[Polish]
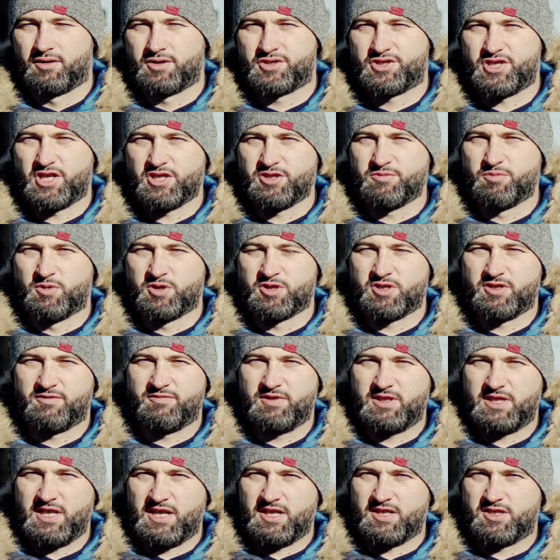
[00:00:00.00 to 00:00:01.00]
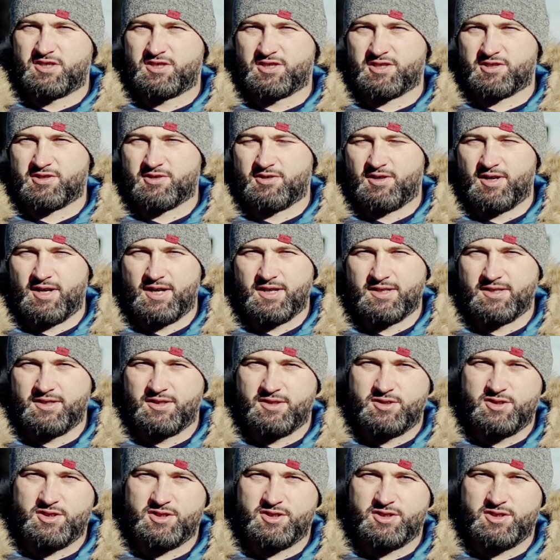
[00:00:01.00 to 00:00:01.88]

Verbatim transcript: Szczęść Boże, witajcie kochani.